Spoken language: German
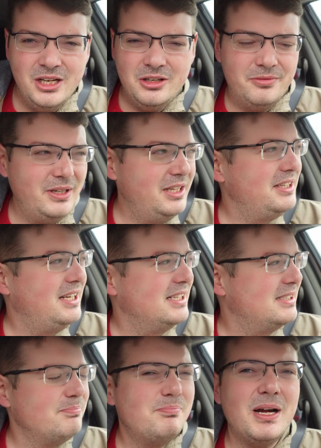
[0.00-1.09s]
Und wenn ich die
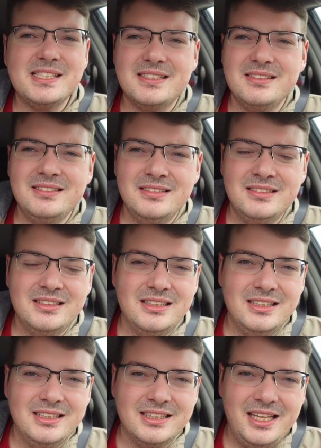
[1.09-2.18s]
ganzen
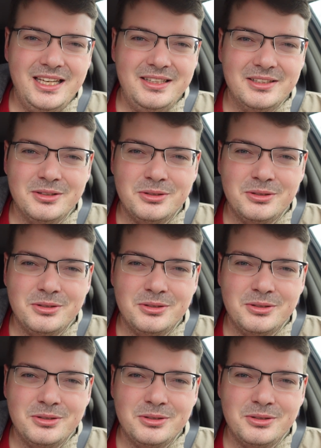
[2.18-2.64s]
Maskengegner äh,